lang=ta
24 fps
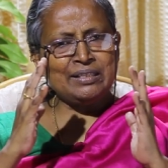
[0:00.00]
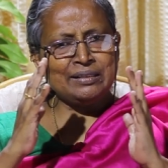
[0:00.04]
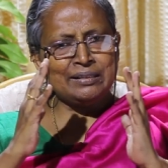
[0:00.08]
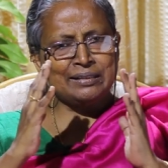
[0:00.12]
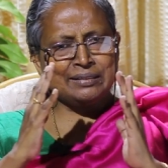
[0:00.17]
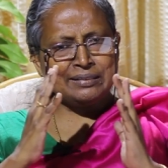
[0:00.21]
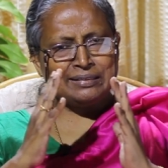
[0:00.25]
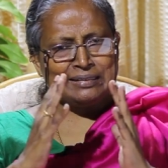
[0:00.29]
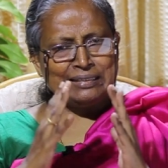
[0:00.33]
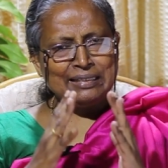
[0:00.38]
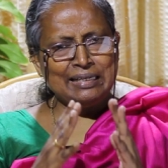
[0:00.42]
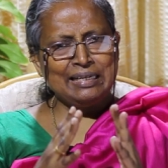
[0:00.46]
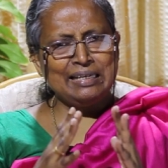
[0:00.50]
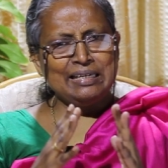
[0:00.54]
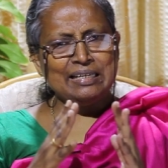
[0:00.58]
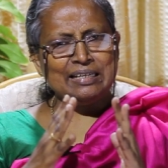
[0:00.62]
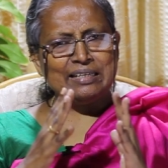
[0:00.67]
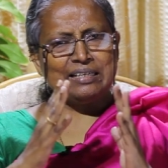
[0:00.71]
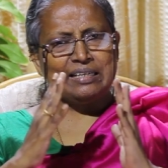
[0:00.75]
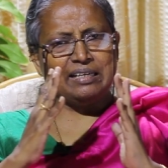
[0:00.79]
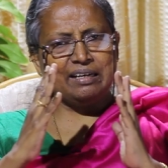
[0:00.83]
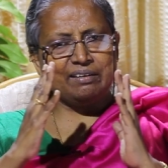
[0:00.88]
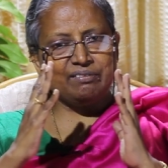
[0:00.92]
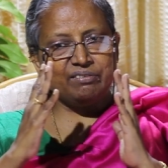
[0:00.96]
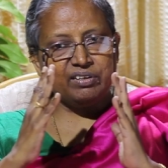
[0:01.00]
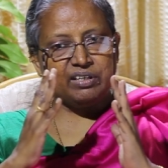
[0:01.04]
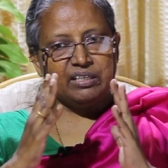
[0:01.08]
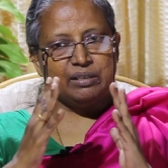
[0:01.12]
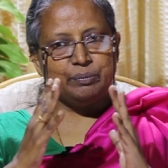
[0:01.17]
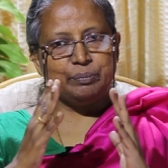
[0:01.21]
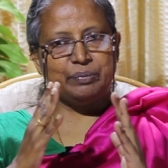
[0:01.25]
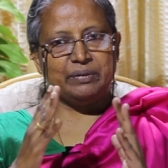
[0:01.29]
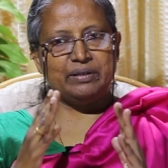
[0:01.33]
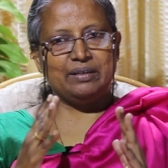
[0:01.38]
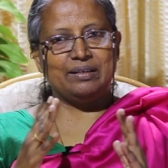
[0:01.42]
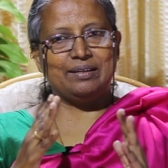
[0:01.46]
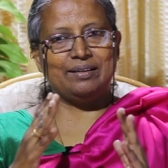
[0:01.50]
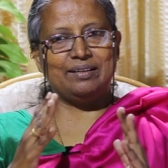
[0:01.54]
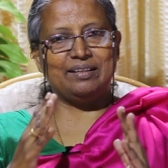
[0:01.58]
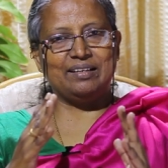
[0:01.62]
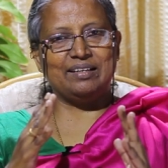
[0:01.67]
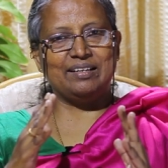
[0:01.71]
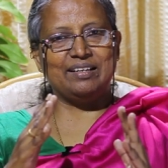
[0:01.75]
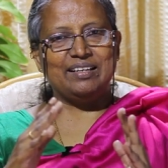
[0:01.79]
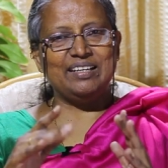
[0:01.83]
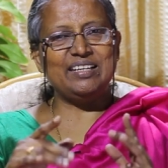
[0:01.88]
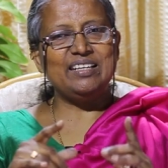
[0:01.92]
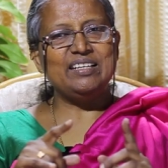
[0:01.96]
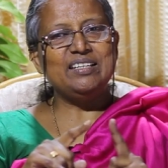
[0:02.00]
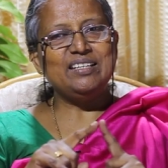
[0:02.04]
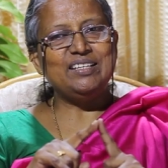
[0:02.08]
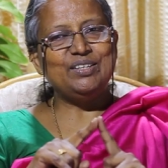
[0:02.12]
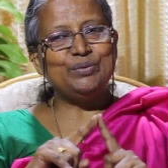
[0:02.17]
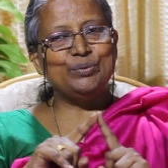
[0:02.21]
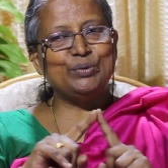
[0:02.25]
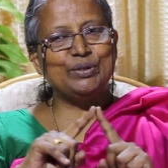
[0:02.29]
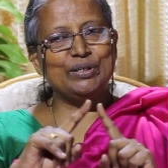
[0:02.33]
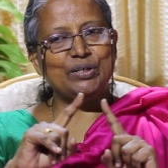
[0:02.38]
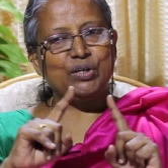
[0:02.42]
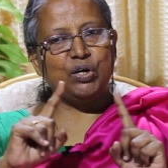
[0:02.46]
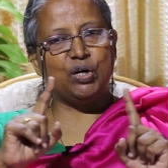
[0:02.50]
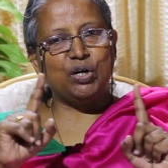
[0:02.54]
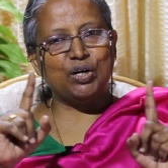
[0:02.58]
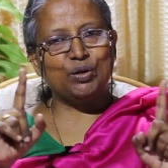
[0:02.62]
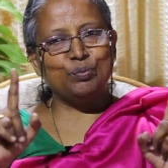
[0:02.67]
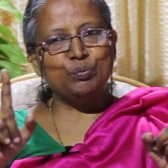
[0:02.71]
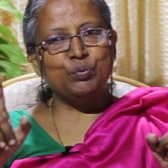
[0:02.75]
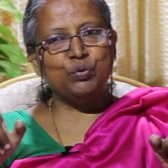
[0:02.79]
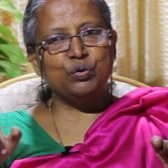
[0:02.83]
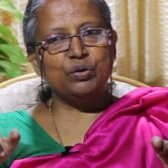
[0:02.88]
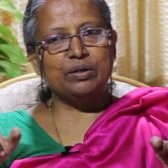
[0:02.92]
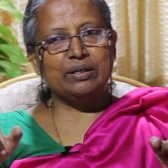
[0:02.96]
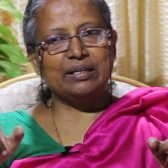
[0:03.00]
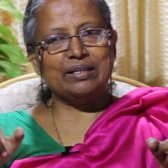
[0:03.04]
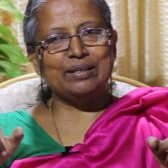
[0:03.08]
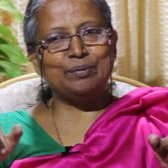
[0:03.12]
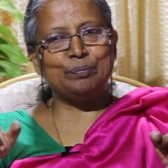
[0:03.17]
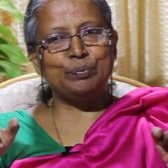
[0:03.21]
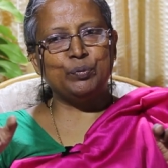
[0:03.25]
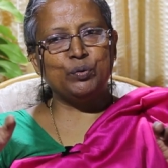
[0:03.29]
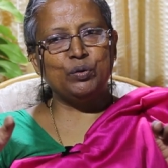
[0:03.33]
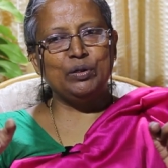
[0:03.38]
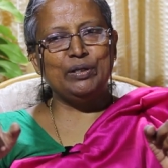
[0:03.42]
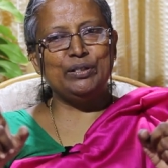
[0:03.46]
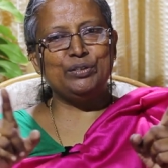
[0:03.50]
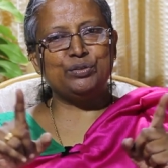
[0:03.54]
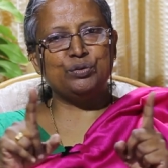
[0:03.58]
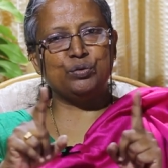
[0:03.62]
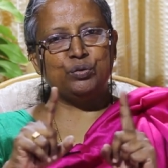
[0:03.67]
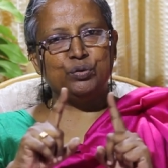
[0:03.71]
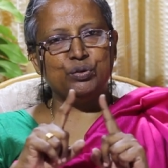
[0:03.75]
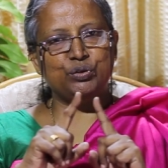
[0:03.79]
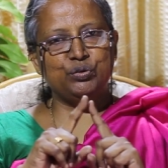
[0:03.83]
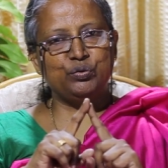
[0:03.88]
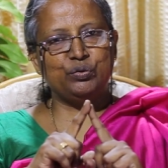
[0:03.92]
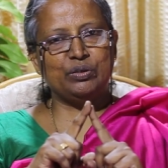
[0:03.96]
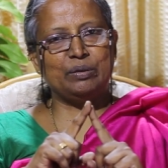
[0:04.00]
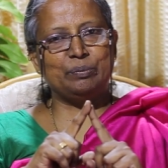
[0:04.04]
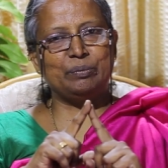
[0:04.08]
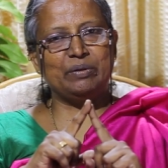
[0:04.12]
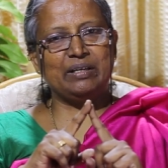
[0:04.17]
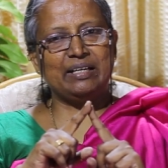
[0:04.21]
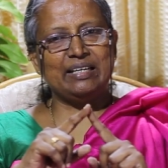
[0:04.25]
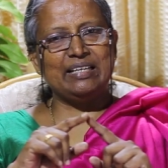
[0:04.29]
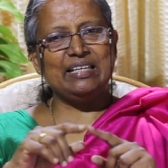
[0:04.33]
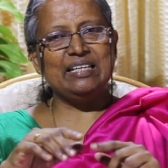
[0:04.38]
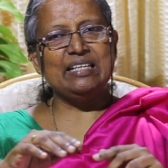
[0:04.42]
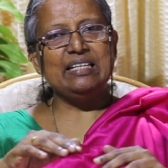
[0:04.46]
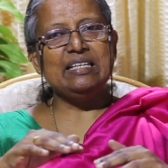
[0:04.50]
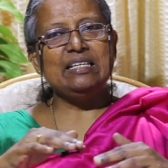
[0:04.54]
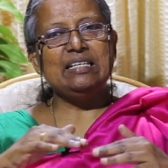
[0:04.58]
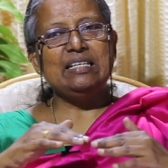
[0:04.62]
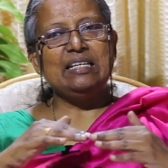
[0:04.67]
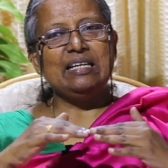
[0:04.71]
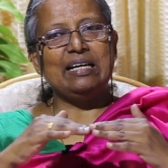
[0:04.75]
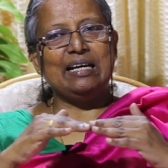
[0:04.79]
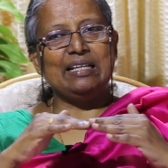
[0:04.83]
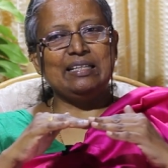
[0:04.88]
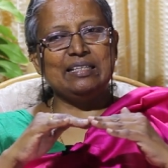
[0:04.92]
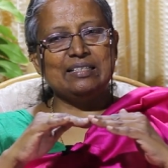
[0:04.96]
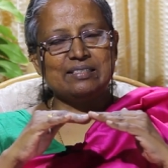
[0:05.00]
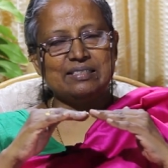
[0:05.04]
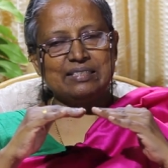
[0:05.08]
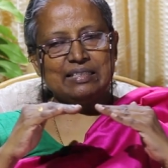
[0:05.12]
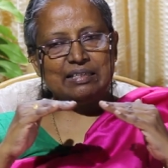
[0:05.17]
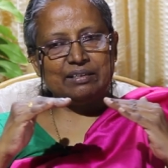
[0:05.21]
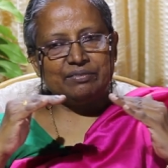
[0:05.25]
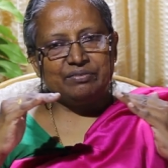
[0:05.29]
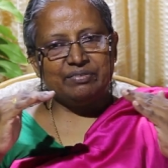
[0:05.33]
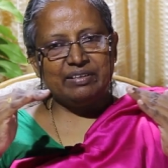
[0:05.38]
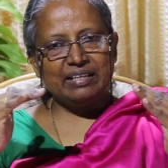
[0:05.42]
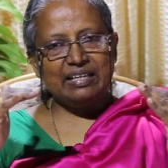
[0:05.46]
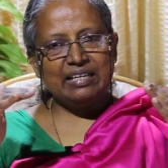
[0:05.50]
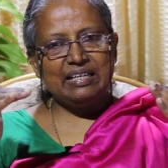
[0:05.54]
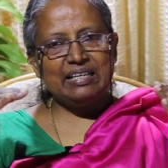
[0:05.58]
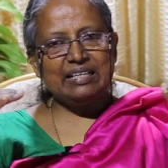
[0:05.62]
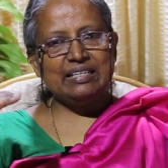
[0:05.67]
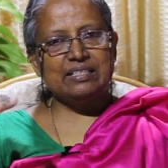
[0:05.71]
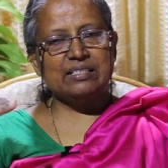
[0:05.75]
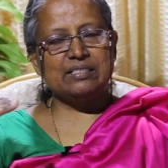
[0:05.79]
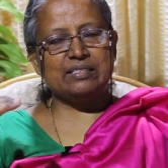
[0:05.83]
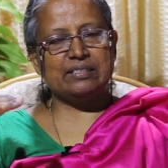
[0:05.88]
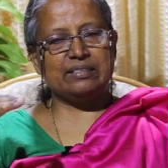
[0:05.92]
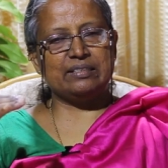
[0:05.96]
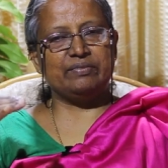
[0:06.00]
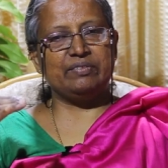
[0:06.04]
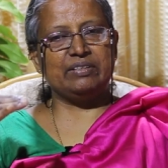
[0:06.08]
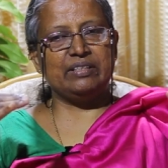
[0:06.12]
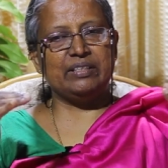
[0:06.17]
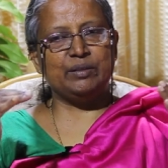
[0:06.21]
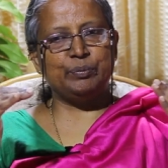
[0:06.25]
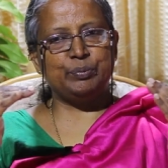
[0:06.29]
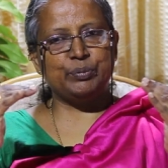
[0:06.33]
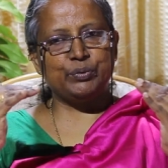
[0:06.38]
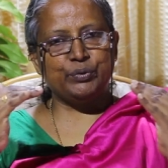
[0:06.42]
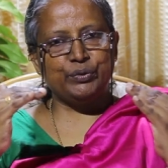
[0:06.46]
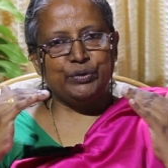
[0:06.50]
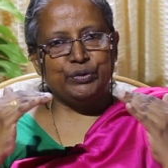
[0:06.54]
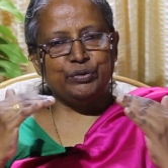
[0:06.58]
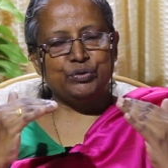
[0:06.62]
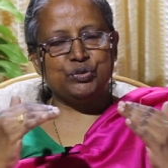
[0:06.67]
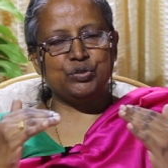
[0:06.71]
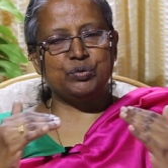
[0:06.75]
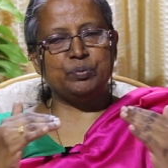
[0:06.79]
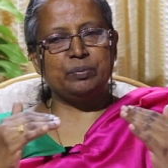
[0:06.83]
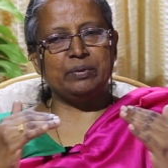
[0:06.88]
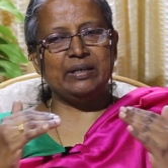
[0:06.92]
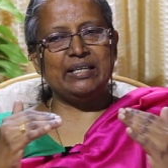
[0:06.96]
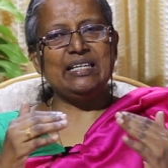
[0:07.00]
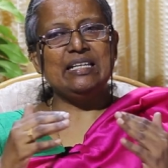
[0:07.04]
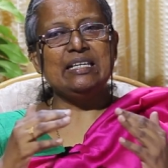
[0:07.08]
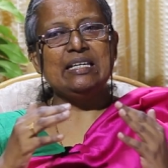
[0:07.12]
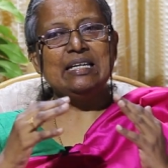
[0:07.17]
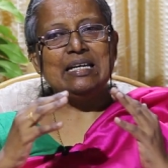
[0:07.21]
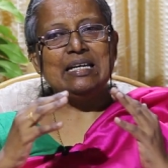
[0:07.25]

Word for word: இந்த செல்லை கவர்ன் பண்ணுறதுக்குன்னு ஒரு ஹார்மோன் இருக்குது போலீஸ் ரோந்து வர மாதிரி அந்த சர்வேலன்ஸ் வந்து ப்ரொடியூஸ்ட் பை